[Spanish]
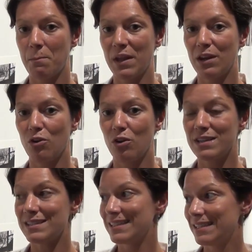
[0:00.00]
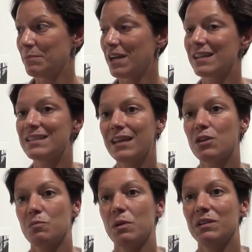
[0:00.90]
pero estas imágenes sí que
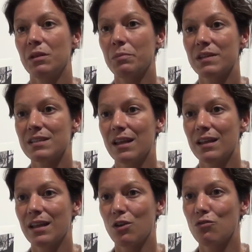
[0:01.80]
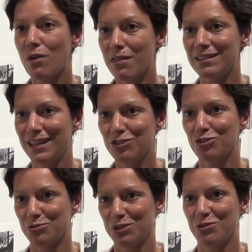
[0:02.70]
nos permiten pensar que no fue hace
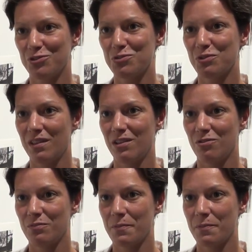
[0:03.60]
tanto cuando nos sucedió